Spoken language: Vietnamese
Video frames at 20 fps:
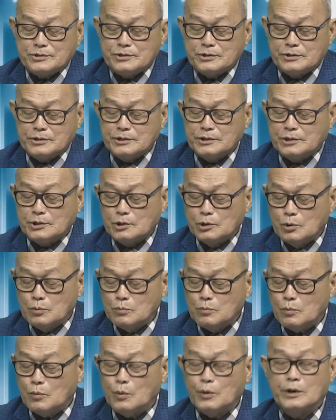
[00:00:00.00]
sưởi
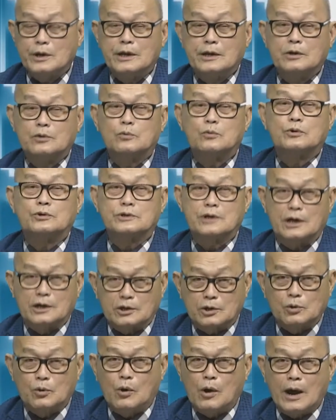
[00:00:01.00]
đúng quy định của sở
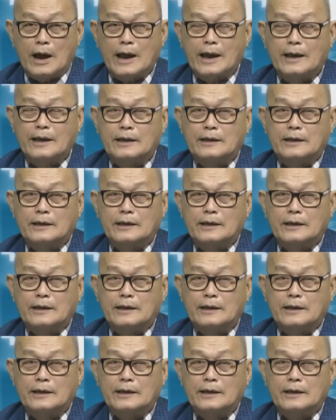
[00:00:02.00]
cứu hỏa